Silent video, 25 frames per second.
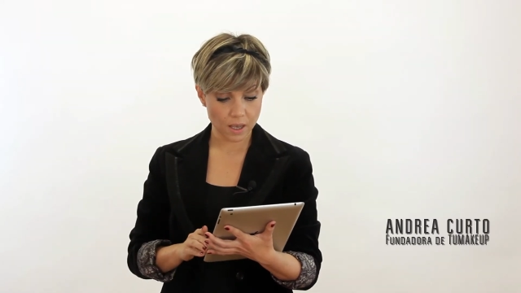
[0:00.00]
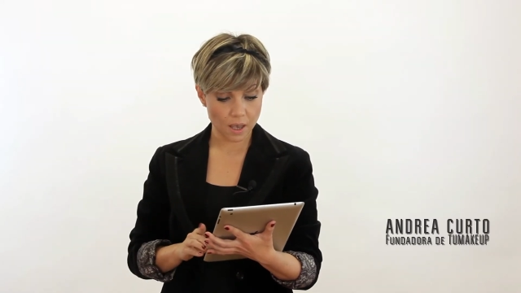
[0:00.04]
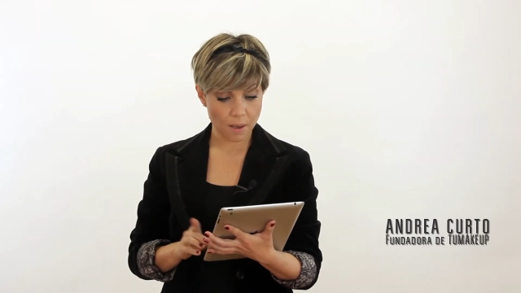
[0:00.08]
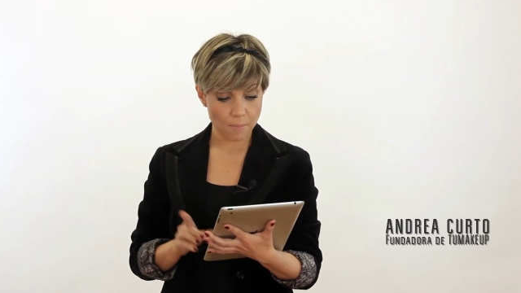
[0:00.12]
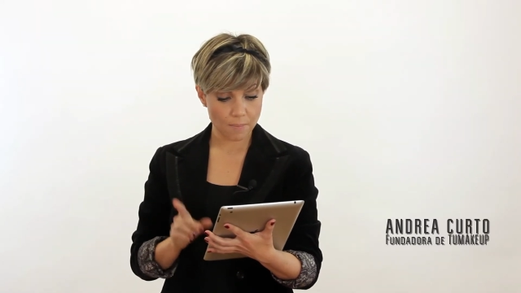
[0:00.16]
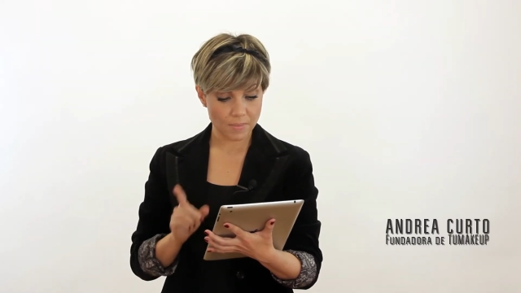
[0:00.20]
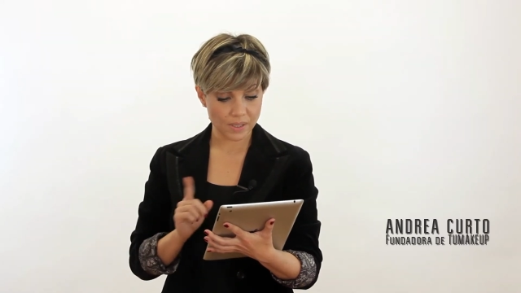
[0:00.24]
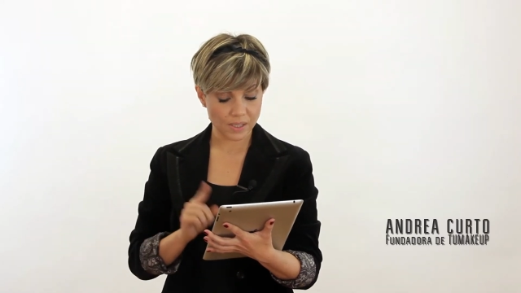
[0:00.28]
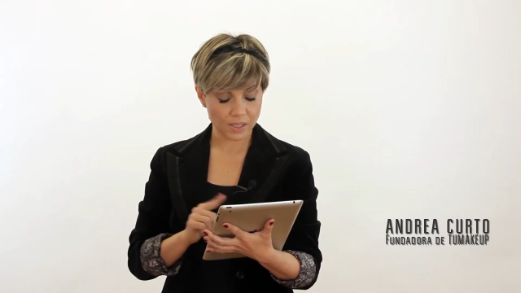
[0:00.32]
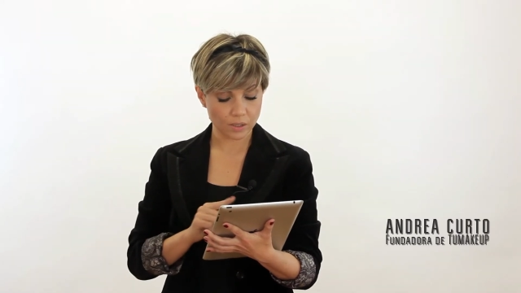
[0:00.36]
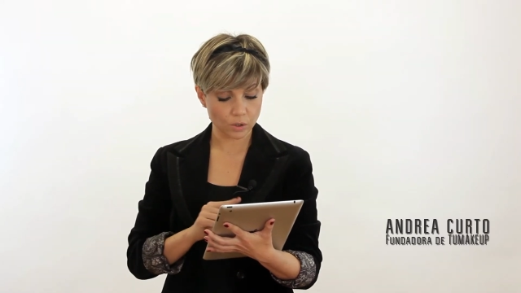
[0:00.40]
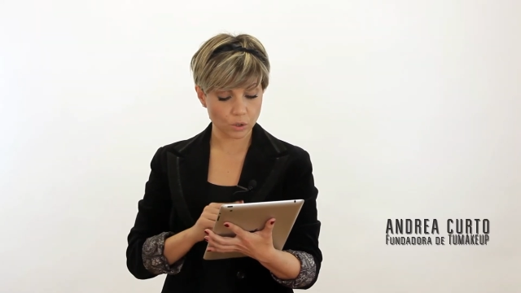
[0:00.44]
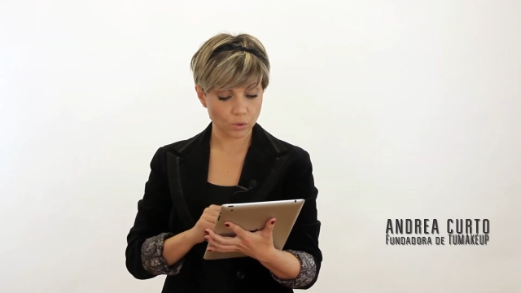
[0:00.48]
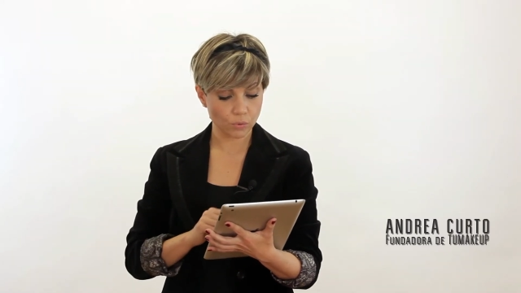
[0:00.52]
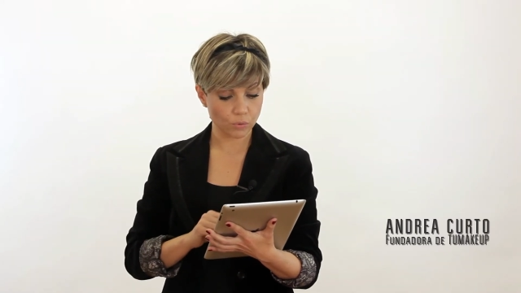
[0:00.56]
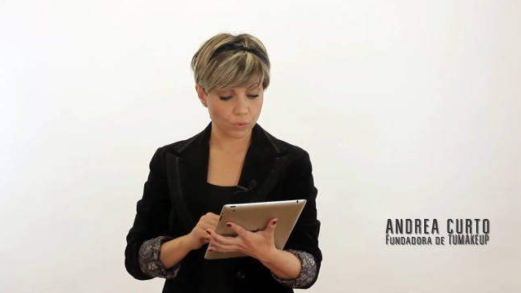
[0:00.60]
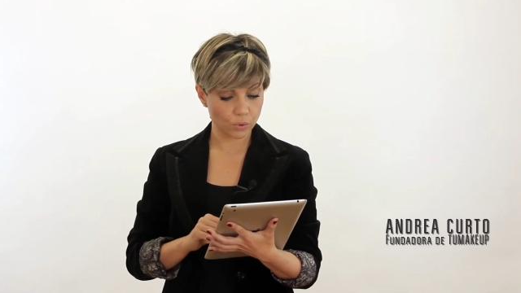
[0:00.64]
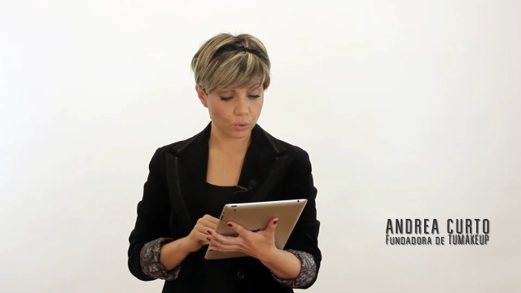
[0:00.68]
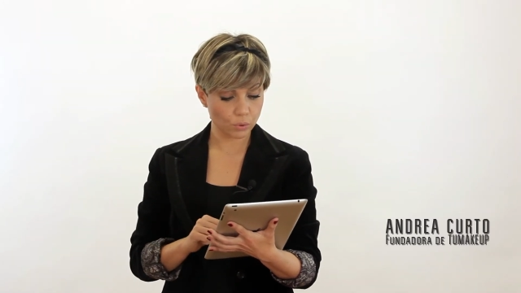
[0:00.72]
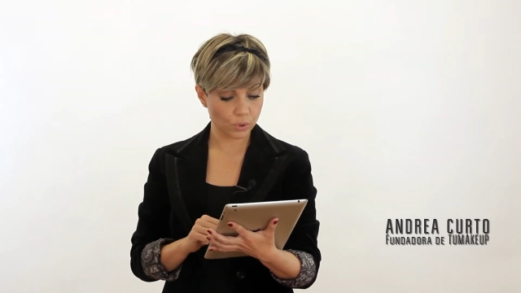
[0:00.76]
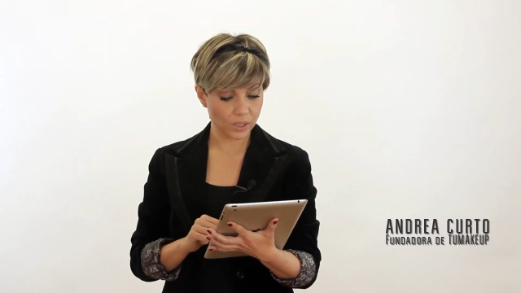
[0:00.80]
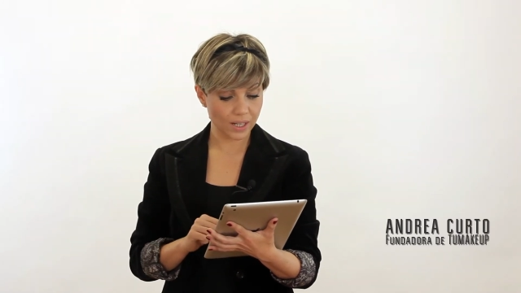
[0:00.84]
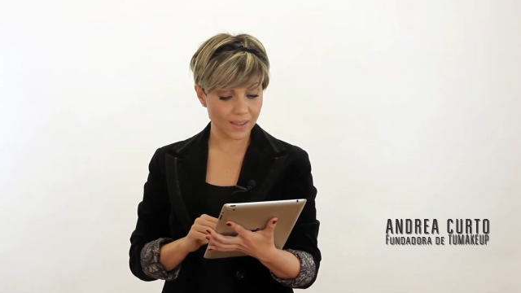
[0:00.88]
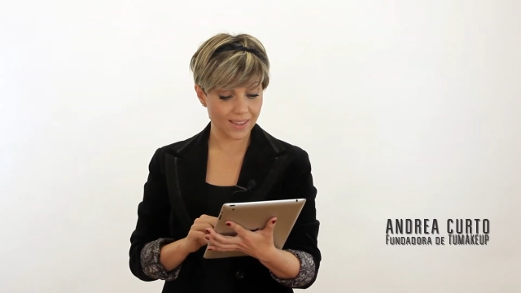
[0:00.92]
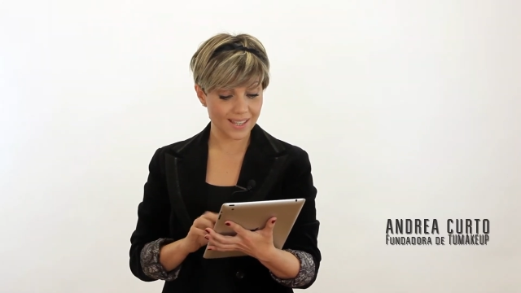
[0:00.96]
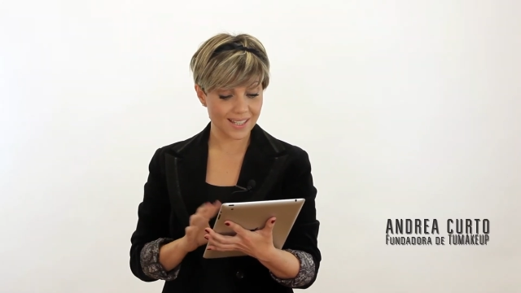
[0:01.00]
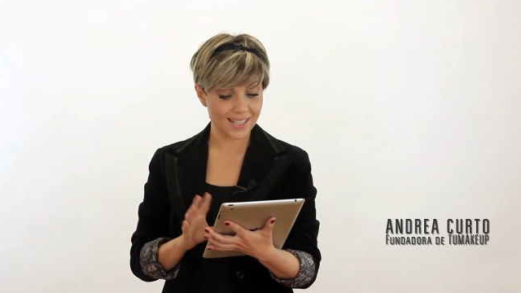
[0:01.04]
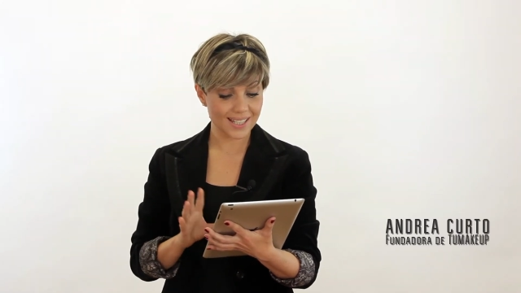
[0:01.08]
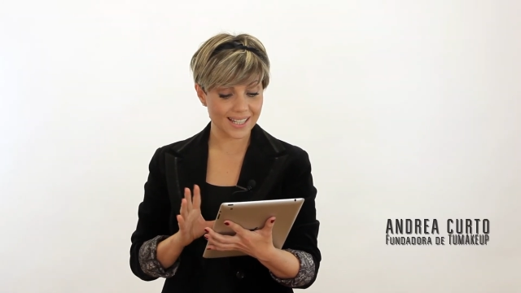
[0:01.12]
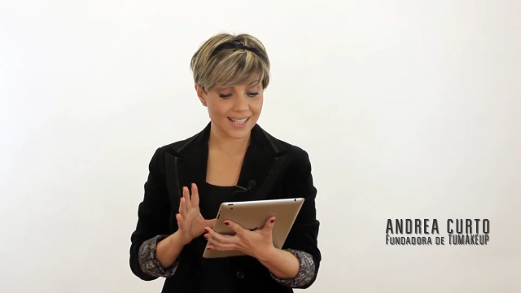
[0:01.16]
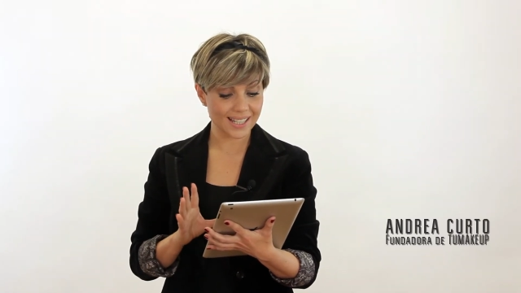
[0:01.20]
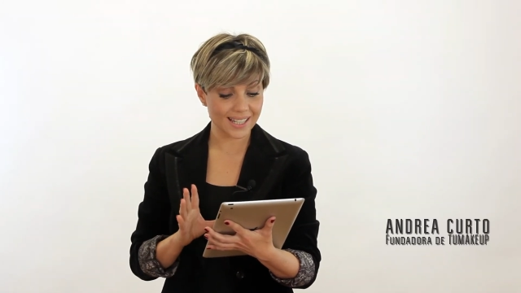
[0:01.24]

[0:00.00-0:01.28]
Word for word: me siento frustrada ya